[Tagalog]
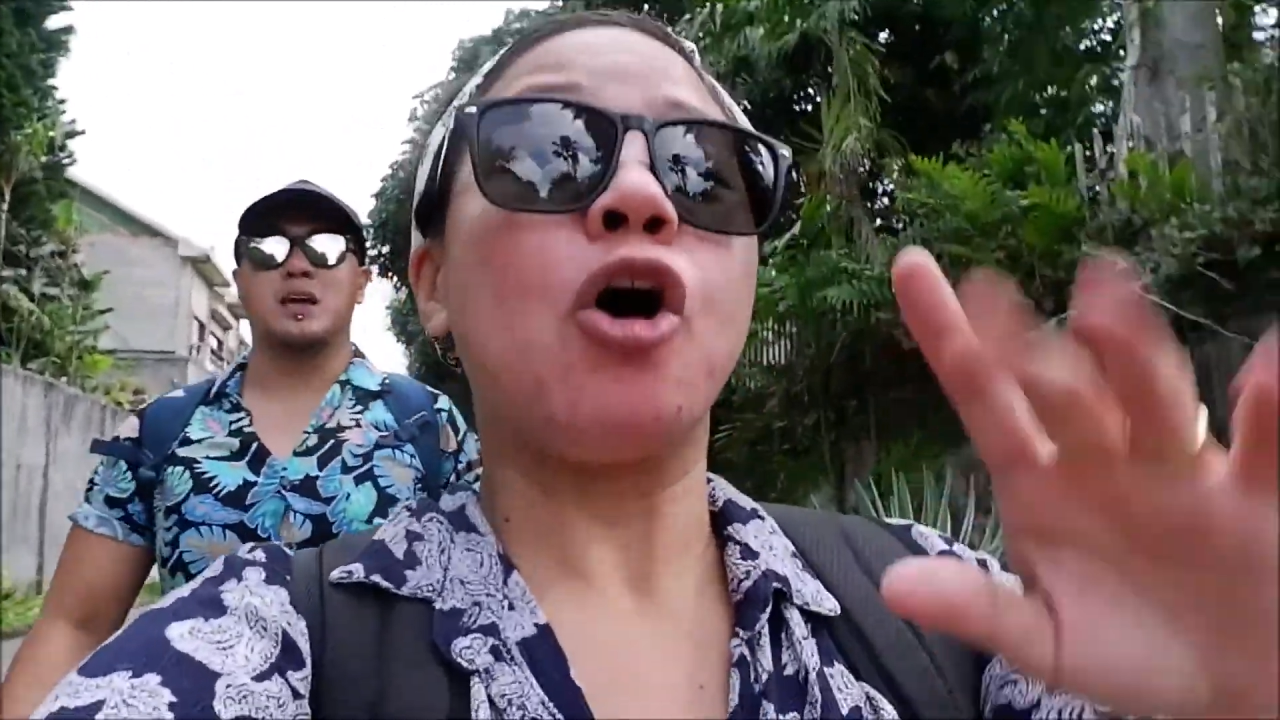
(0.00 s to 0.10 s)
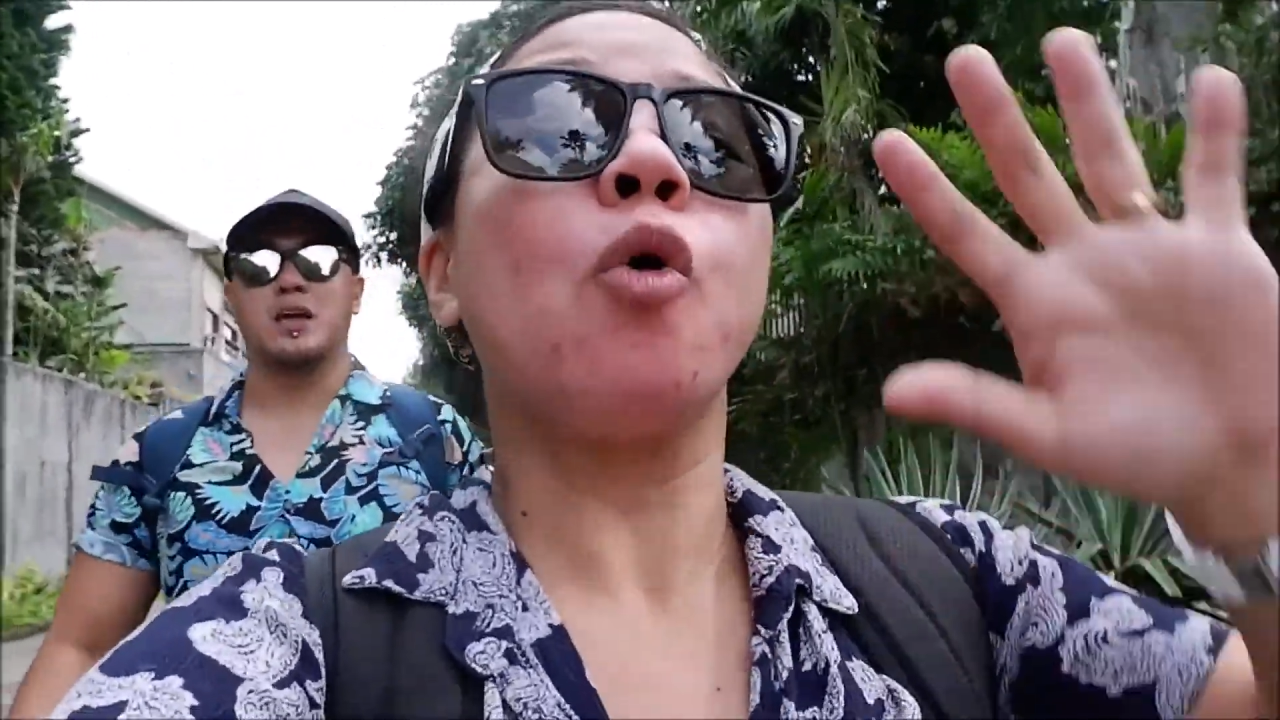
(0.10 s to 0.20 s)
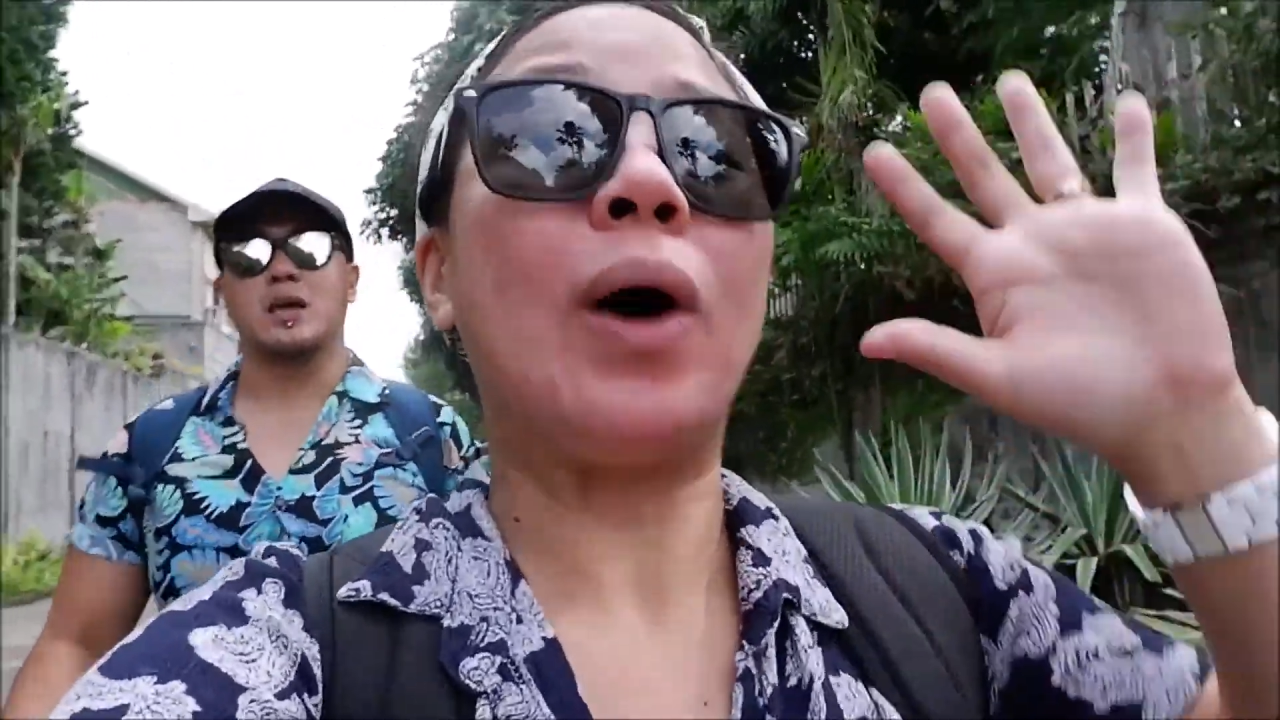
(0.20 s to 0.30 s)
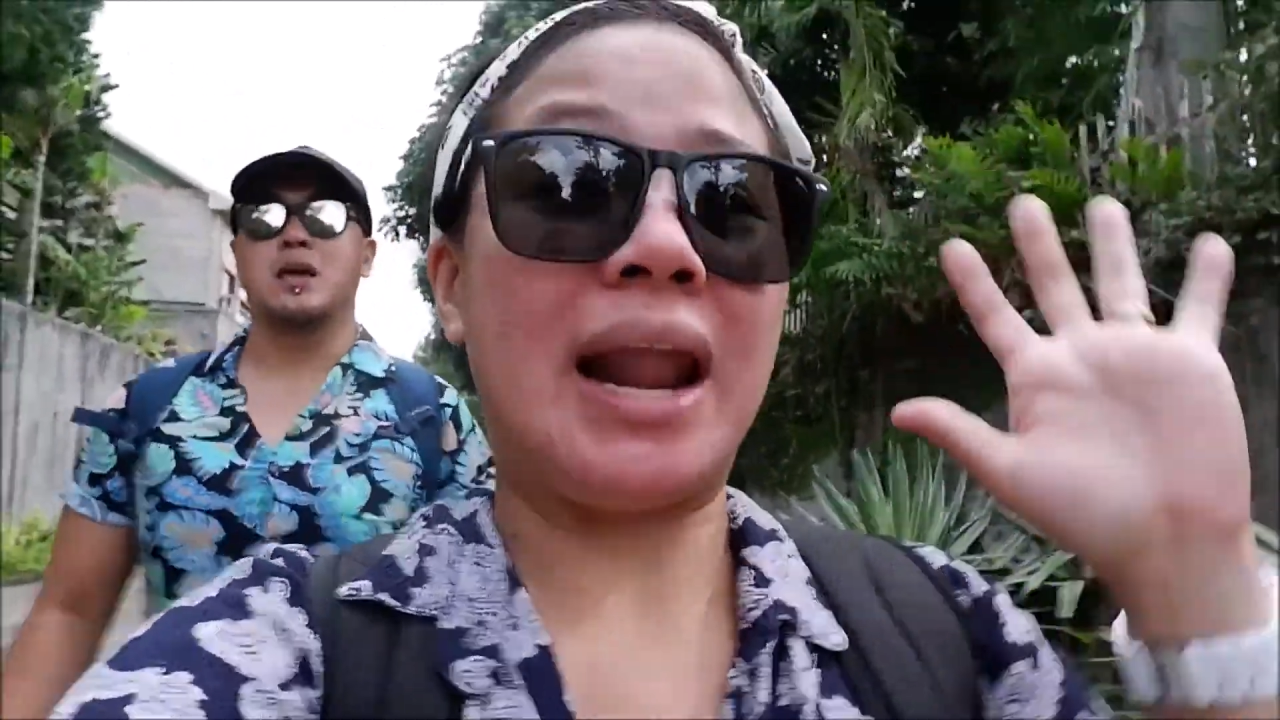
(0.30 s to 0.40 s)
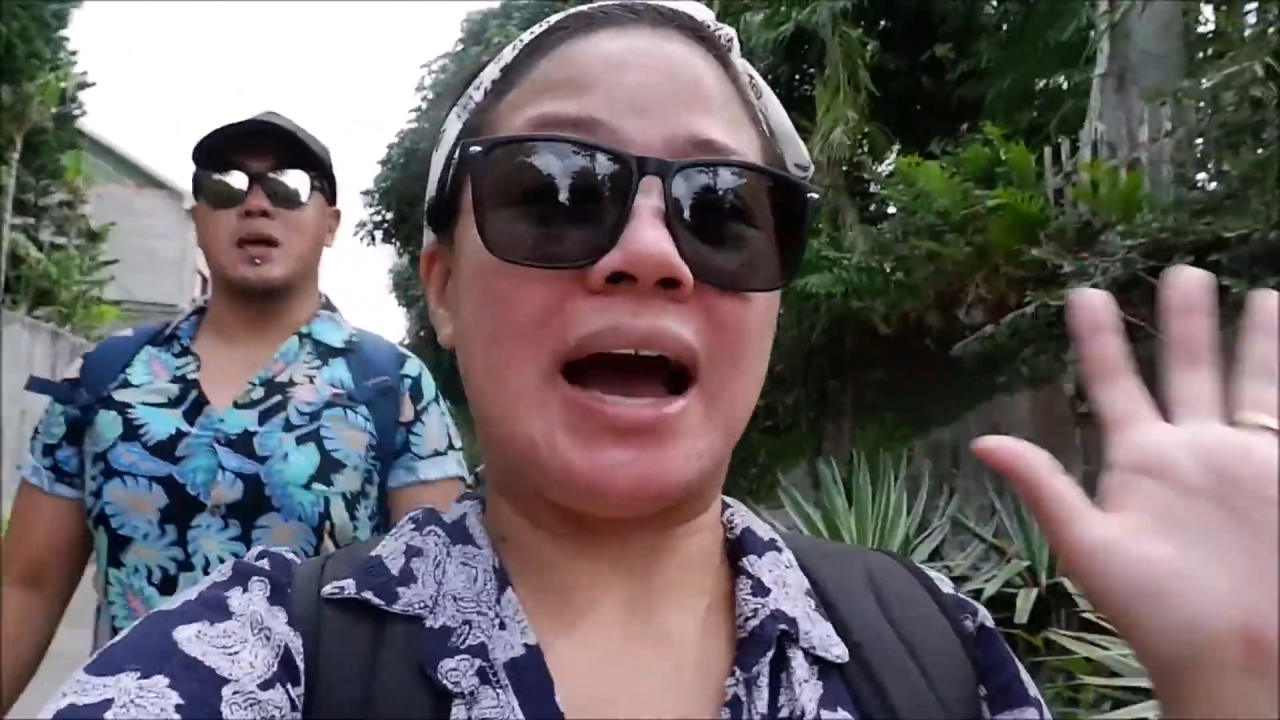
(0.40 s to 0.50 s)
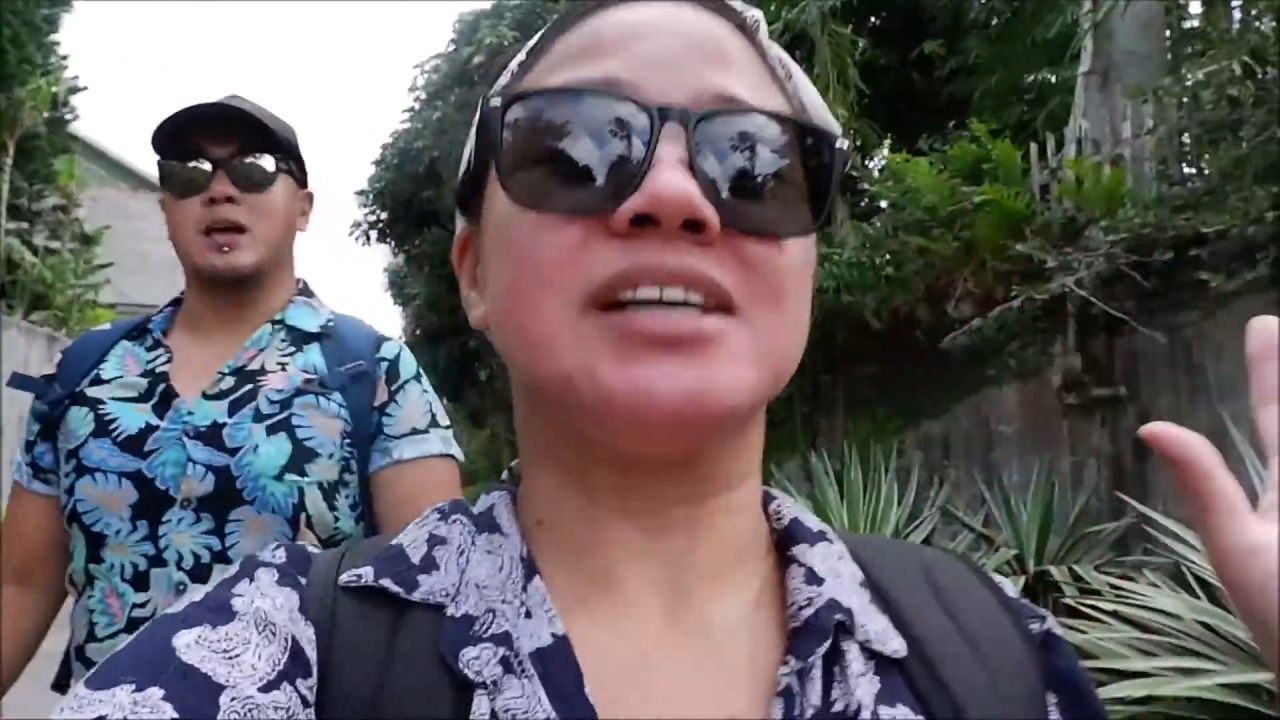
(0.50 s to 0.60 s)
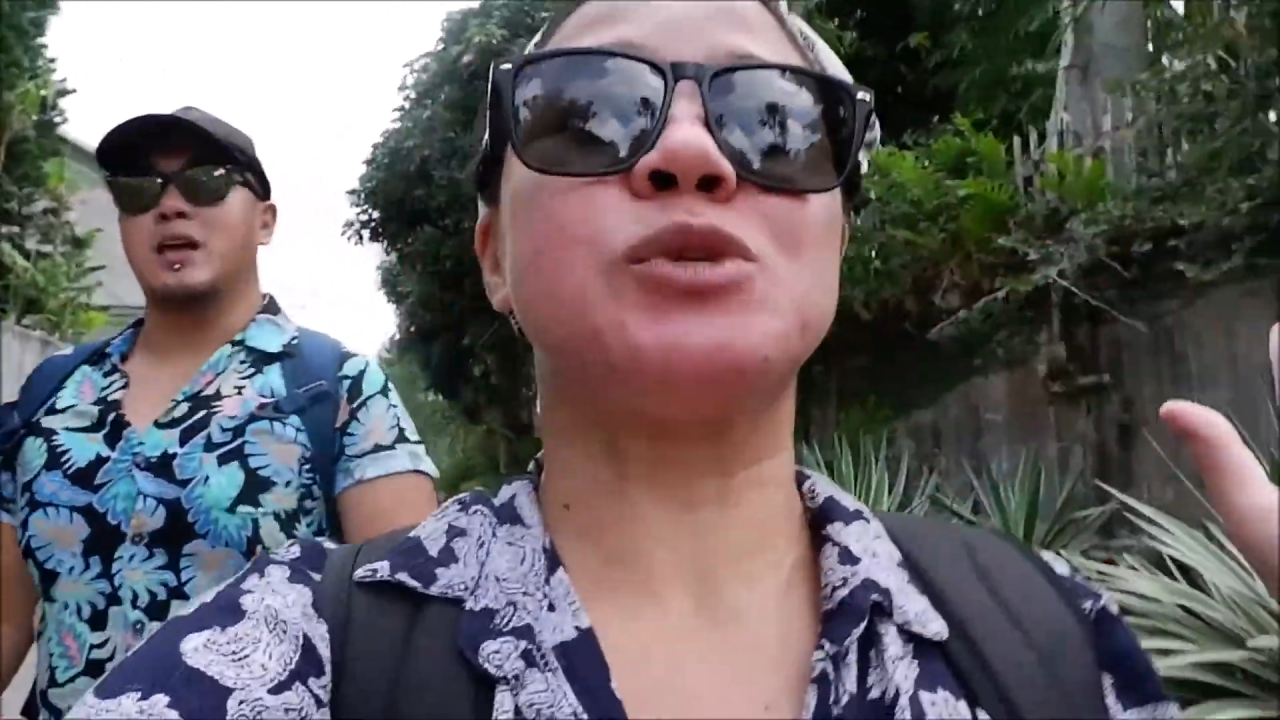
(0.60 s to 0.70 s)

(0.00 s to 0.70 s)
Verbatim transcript: walang